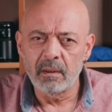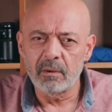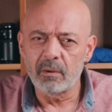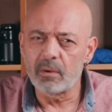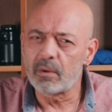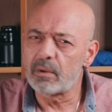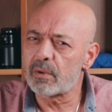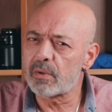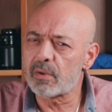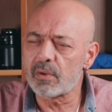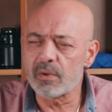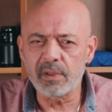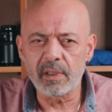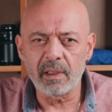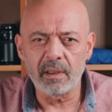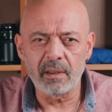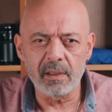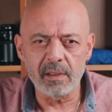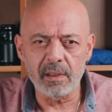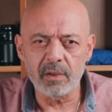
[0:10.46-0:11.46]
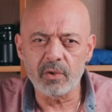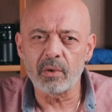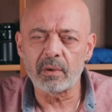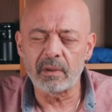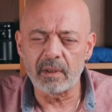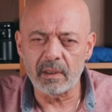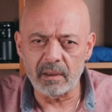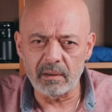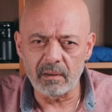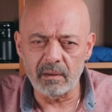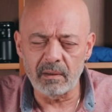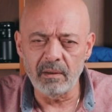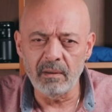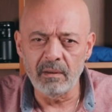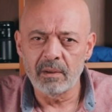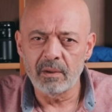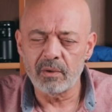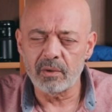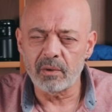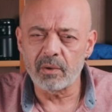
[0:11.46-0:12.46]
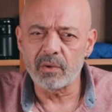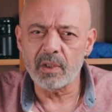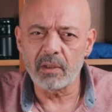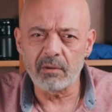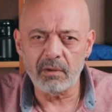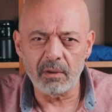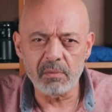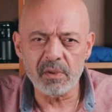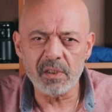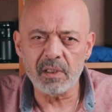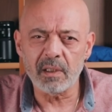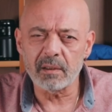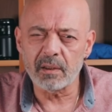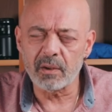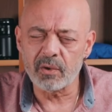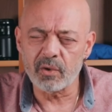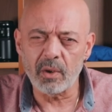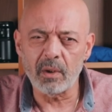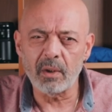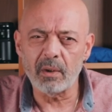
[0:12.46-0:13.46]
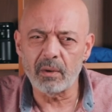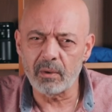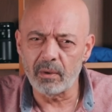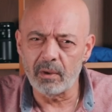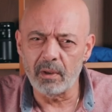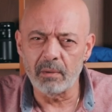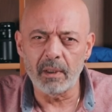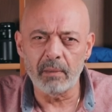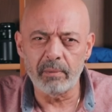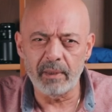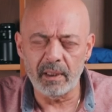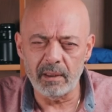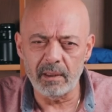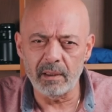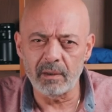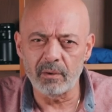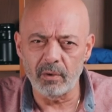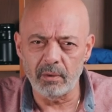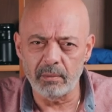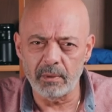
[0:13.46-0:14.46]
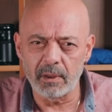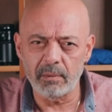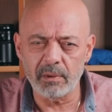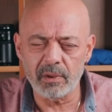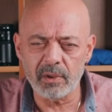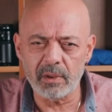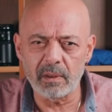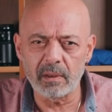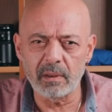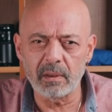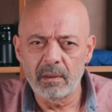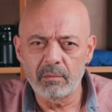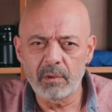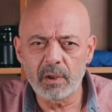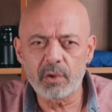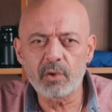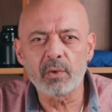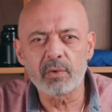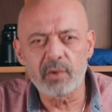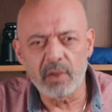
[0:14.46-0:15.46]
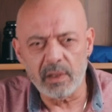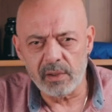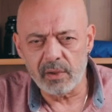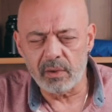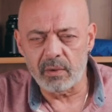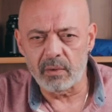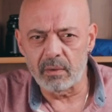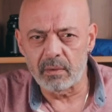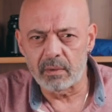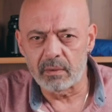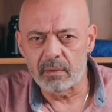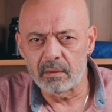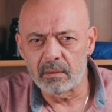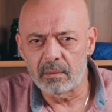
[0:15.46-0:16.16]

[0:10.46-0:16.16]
Ne olursunuz kendinizi çok dikkat edin. Çünkü çevremizde artık çok ölüm haberleri duymaya başladık. Bu da çok can sıkıyor.